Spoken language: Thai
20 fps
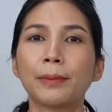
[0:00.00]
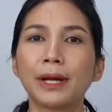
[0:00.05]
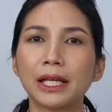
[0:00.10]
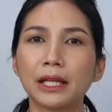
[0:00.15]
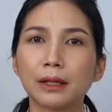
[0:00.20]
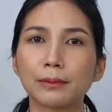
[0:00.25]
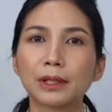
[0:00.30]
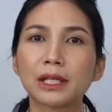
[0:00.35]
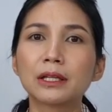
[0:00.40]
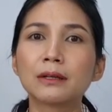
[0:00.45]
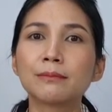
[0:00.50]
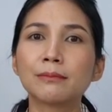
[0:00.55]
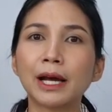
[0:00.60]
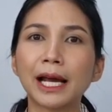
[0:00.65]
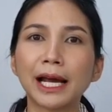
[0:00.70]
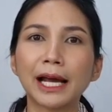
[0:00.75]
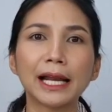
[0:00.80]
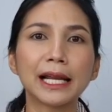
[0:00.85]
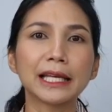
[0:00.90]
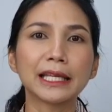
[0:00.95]
ผลิตขึ้น
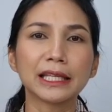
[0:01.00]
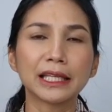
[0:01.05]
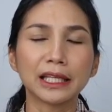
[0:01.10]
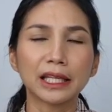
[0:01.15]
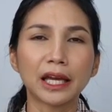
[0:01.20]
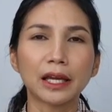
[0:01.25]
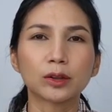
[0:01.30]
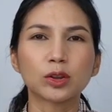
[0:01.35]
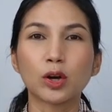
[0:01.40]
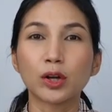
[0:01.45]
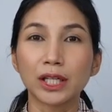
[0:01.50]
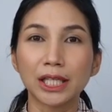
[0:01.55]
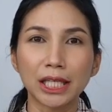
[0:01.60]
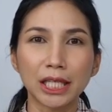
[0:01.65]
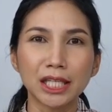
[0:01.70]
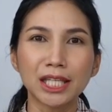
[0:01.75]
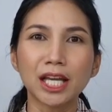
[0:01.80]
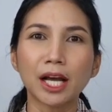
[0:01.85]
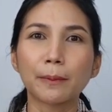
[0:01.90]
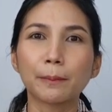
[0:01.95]
มาอะไรยังไง ตอน
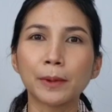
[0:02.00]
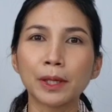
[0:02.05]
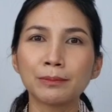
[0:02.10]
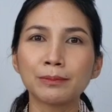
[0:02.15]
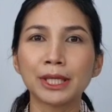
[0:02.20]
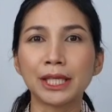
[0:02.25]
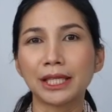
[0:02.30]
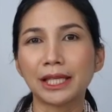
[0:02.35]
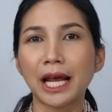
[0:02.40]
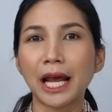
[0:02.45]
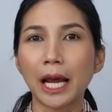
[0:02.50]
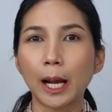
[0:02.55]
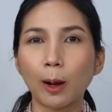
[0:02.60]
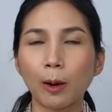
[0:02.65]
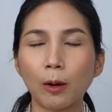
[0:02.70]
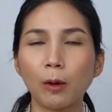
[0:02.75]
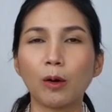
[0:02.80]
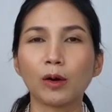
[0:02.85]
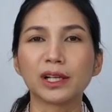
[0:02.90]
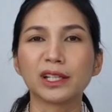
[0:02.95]
นี้ยังไม่มีทาง
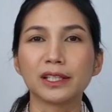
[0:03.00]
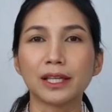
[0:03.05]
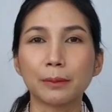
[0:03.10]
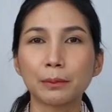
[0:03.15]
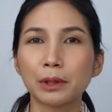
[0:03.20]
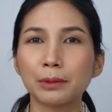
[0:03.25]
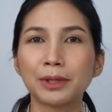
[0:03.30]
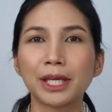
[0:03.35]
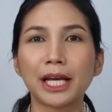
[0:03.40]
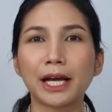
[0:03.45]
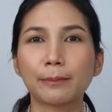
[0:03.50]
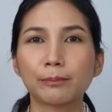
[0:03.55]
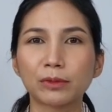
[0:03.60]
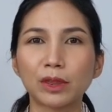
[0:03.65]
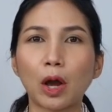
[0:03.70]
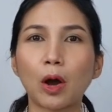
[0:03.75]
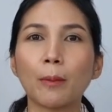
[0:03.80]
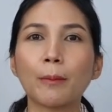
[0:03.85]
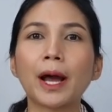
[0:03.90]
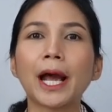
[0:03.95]
ออกหรือยังไม่มี
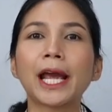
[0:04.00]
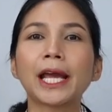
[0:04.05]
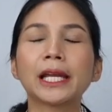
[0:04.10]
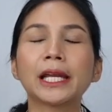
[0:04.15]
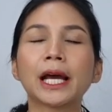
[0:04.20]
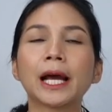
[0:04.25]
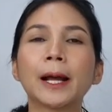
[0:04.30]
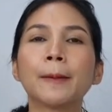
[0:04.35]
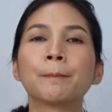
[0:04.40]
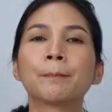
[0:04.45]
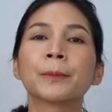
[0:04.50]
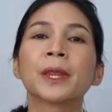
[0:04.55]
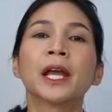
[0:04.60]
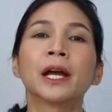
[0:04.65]
คำตอบให้นะคะ